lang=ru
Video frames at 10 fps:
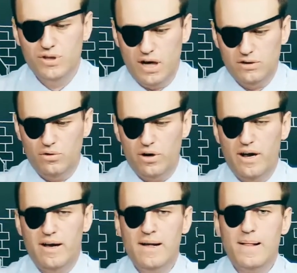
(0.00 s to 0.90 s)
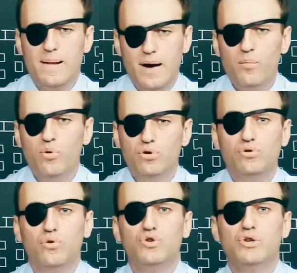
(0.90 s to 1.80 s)
которые работают
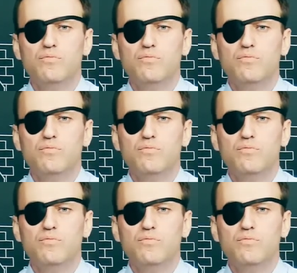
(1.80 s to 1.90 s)
очень